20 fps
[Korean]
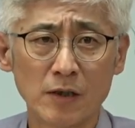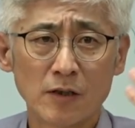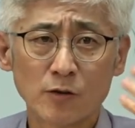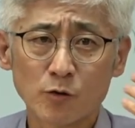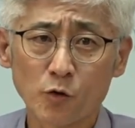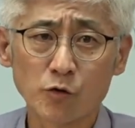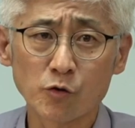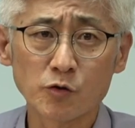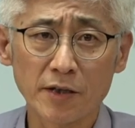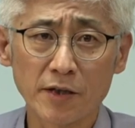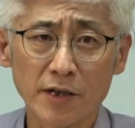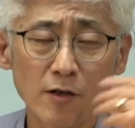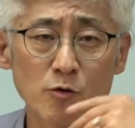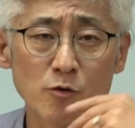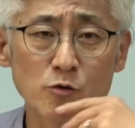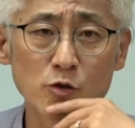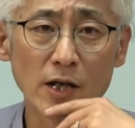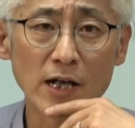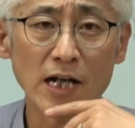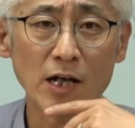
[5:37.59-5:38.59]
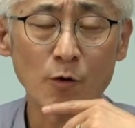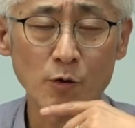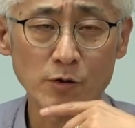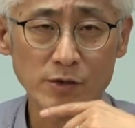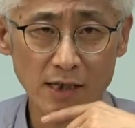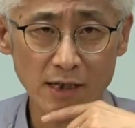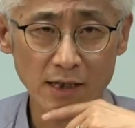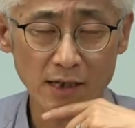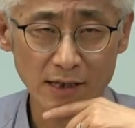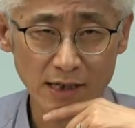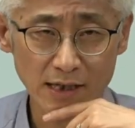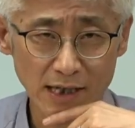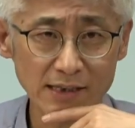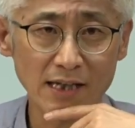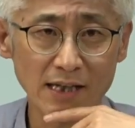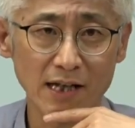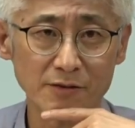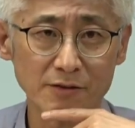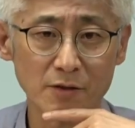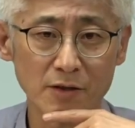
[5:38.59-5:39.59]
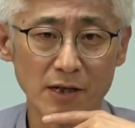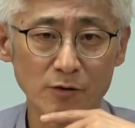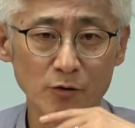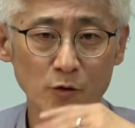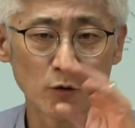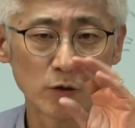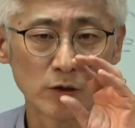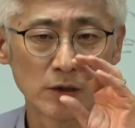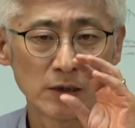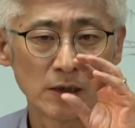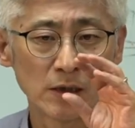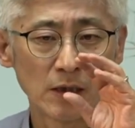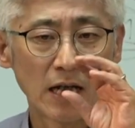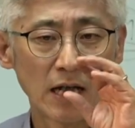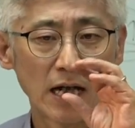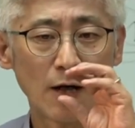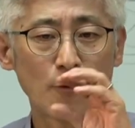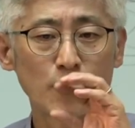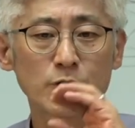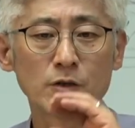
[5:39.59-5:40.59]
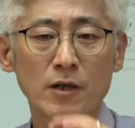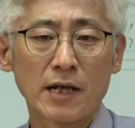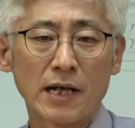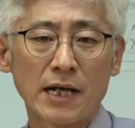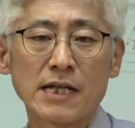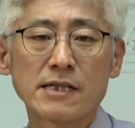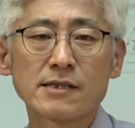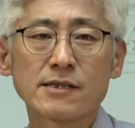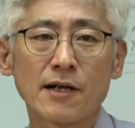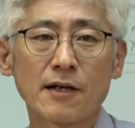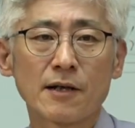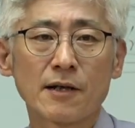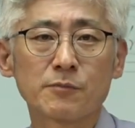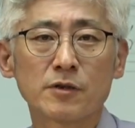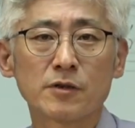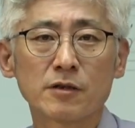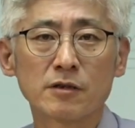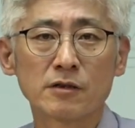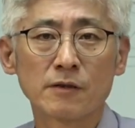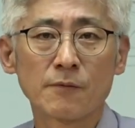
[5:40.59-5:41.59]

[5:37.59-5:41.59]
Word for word: 동성애를 죄라고 생각한다 하더라도 오늘날에 이 사람들은